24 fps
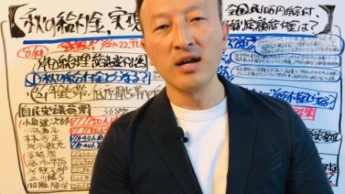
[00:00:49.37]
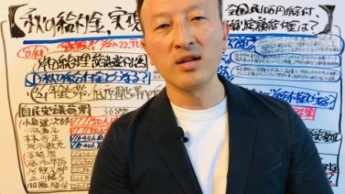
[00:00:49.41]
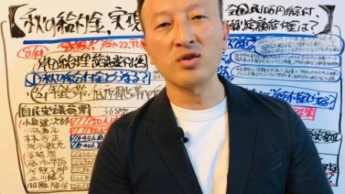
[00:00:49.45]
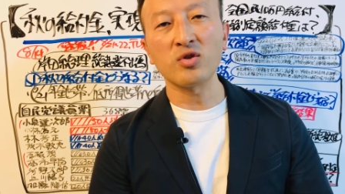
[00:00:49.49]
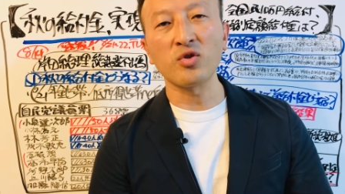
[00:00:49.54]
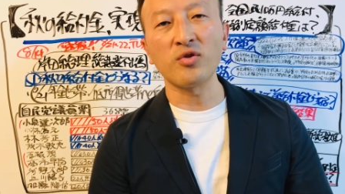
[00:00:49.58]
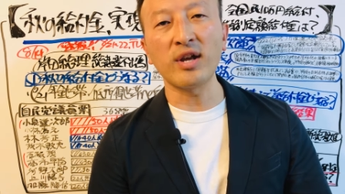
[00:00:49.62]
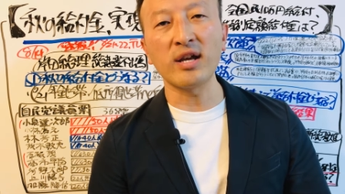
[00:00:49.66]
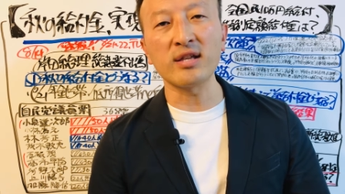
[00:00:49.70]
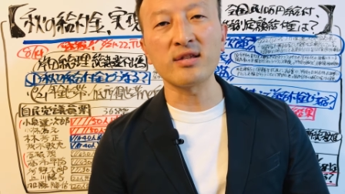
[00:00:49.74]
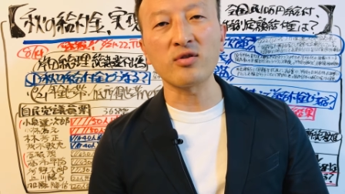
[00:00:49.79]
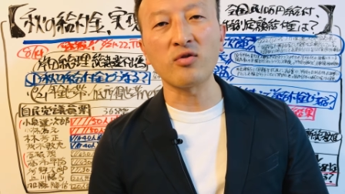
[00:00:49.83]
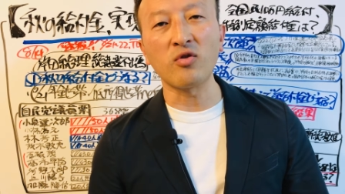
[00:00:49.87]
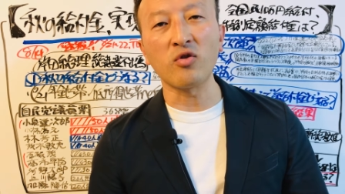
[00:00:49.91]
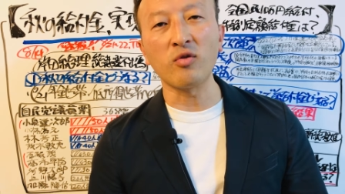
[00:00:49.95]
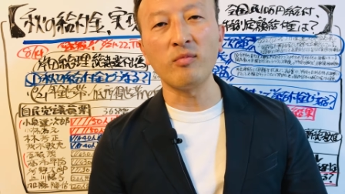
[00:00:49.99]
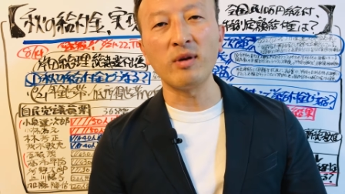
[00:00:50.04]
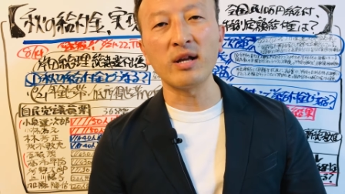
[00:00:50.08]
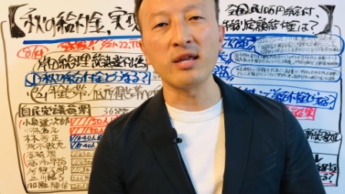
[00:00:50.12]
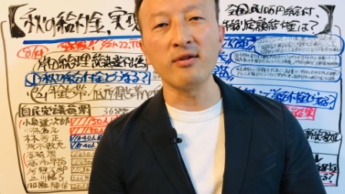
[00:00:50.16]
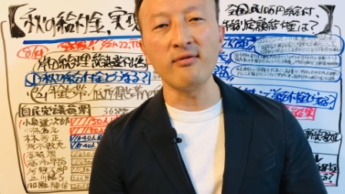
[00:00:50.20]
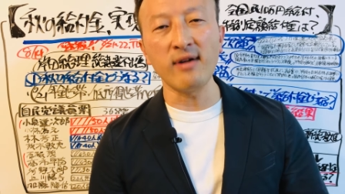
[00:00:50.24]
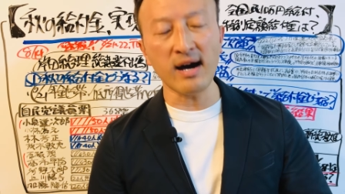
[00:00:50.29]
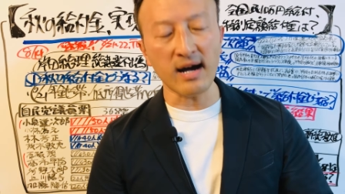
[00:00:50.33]
とりあえずここ
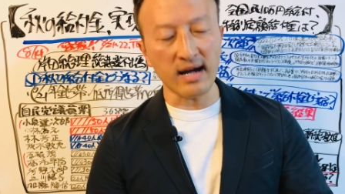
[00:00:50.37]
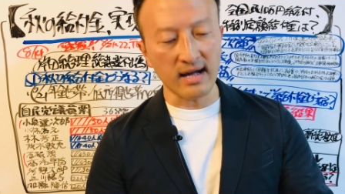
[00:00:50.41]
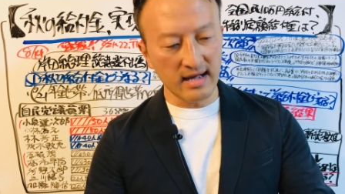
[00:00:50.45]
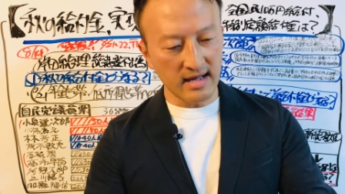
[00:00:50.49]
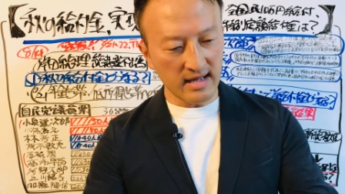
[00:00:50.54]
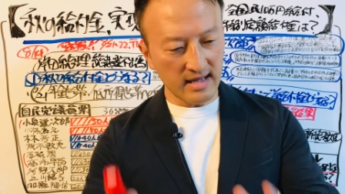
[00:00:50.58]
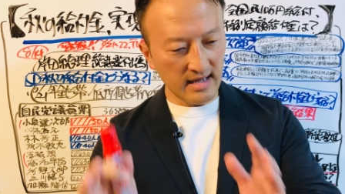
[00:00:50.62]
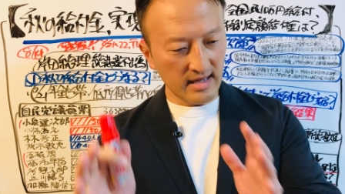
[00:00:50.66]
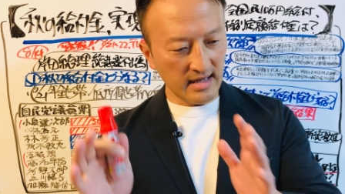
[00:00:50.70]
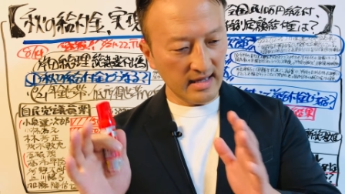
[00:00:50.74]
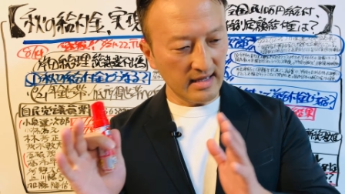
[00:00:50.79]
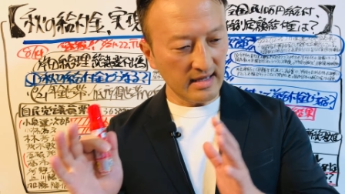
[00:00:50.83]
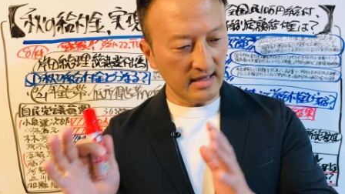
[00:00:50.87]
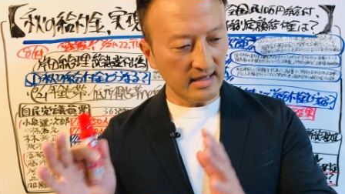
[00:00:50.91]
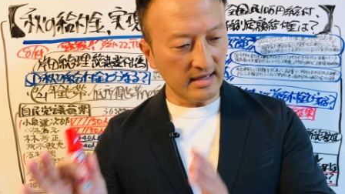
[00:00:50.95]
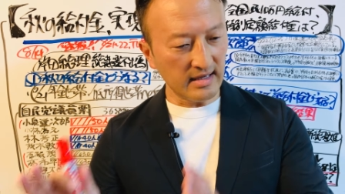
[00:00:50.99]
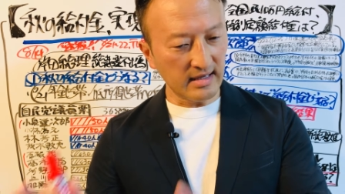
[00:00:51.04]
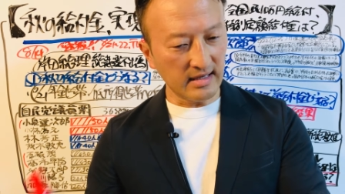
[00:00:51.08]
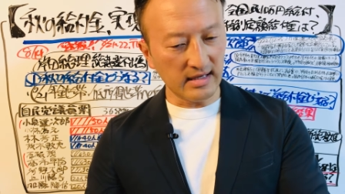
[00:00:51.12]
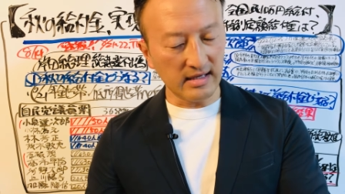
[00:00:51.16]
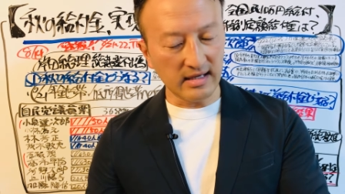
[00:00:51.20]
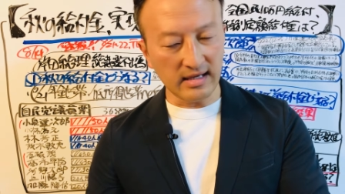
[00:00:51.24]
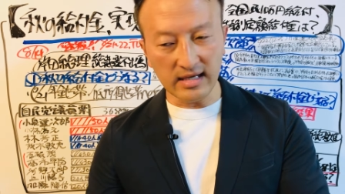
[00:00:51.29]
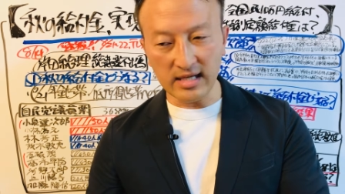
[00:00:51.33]
までは、
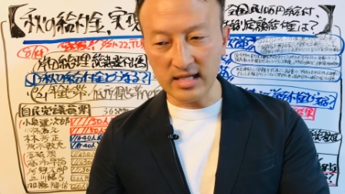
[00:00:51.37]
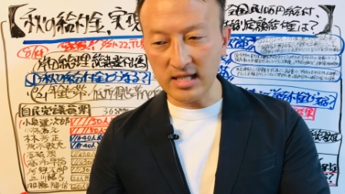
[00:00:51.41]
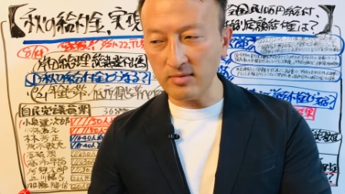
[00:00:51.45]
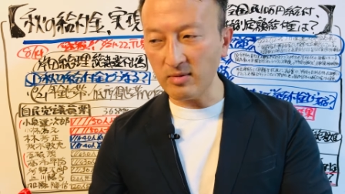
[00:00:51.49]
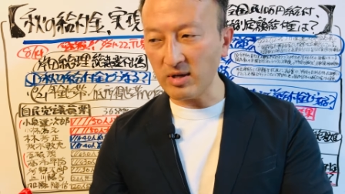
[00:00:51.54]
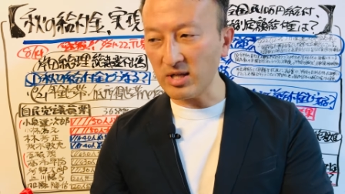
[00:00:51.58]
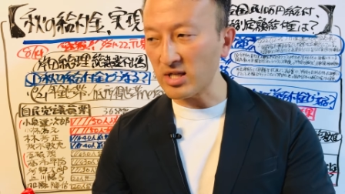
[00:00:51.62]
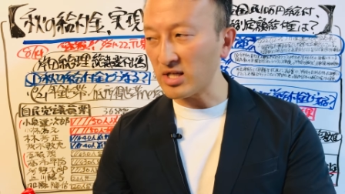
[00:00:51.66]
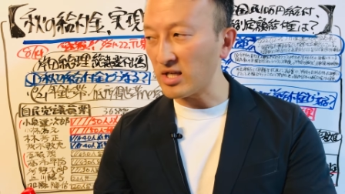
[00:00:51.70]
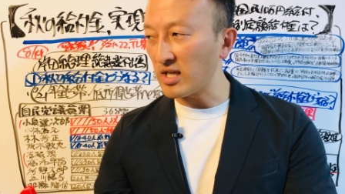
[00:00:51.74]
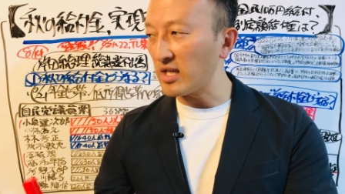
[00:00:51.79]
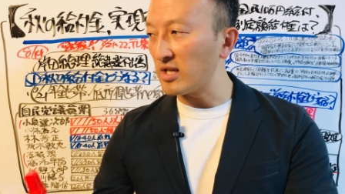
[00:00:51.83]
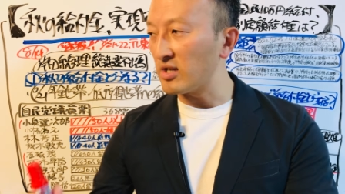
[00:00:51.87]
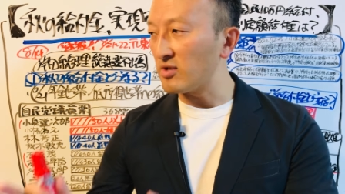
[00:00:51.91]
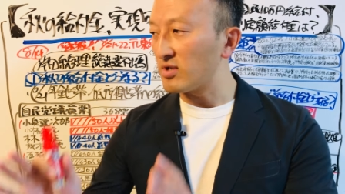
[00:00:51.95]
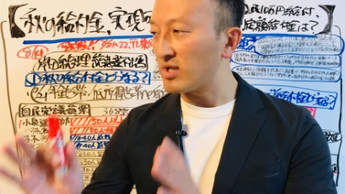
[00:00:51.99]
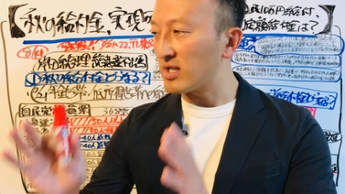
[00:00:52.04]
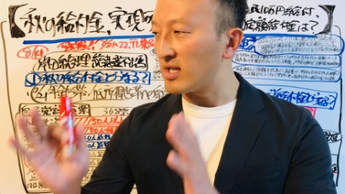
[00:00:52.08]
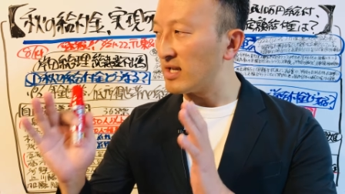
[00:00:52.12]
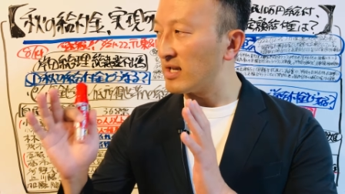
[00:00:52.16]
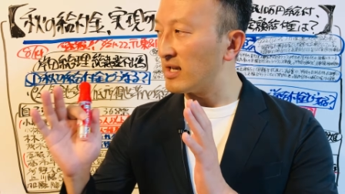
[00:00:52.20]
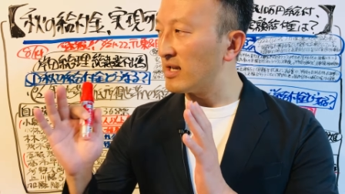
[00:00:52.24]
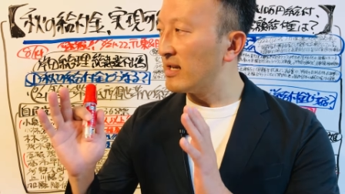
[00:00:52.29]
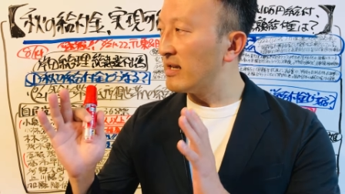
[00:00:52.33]
石破茂
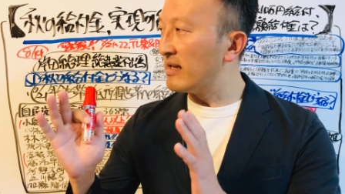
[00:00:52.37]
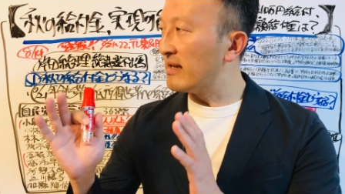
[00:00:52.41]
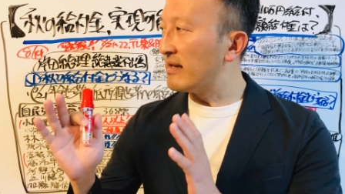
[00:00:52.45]
氏、